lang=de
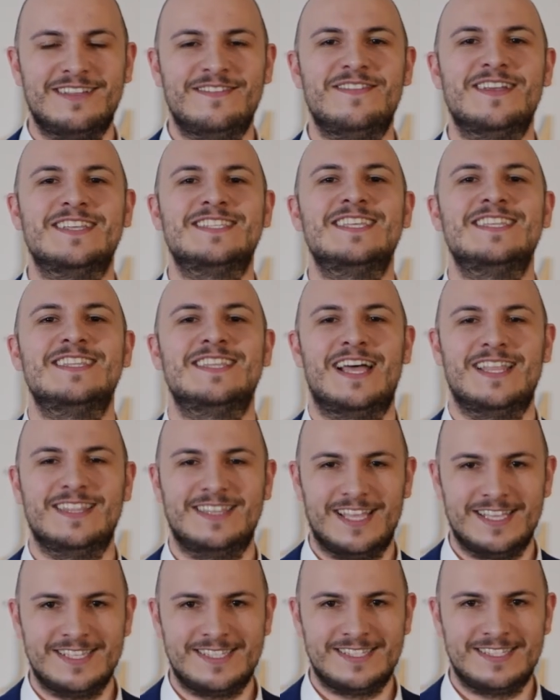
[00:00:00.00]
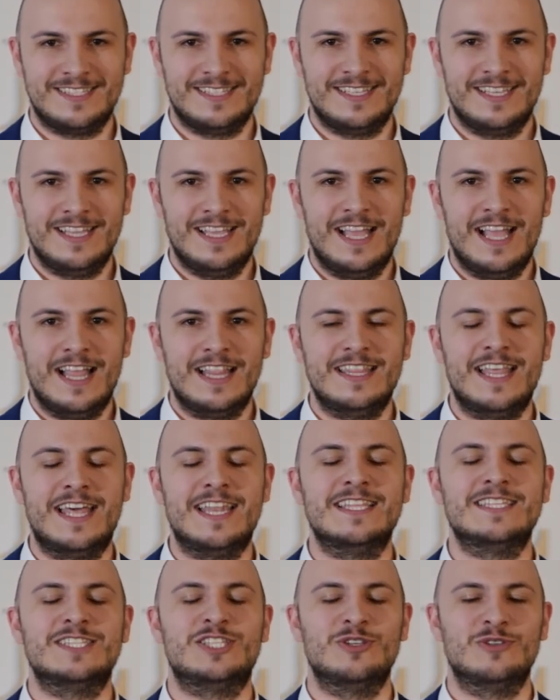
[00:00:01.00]
wir sind anders.
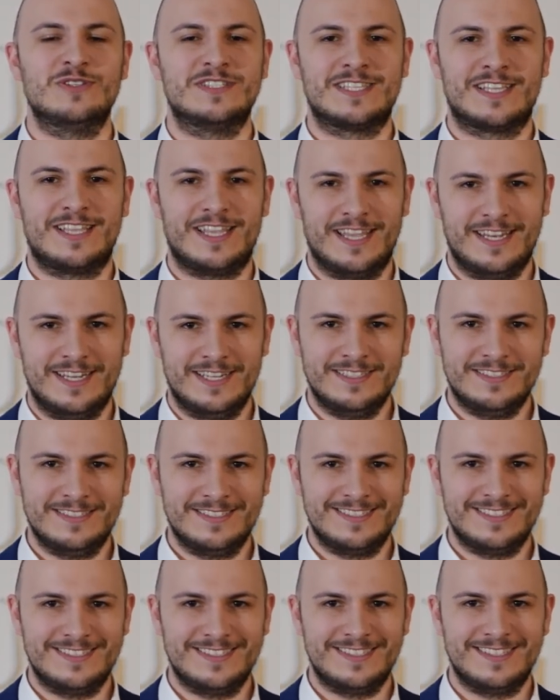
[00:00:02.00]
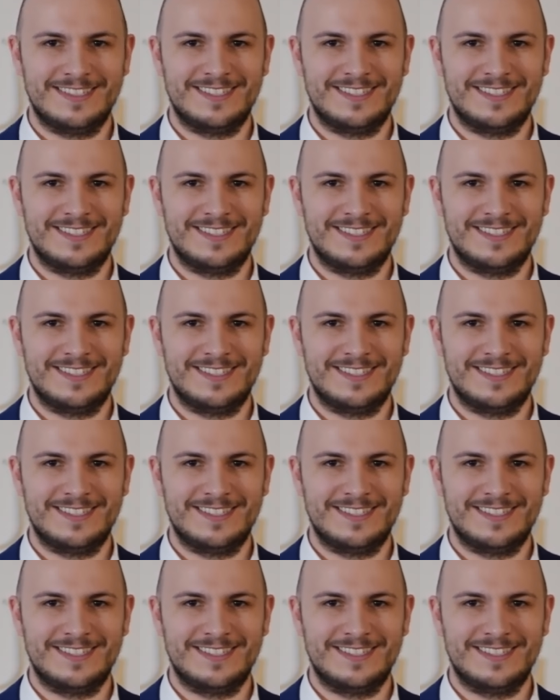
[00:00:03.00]
Lernen Sie uns kennen.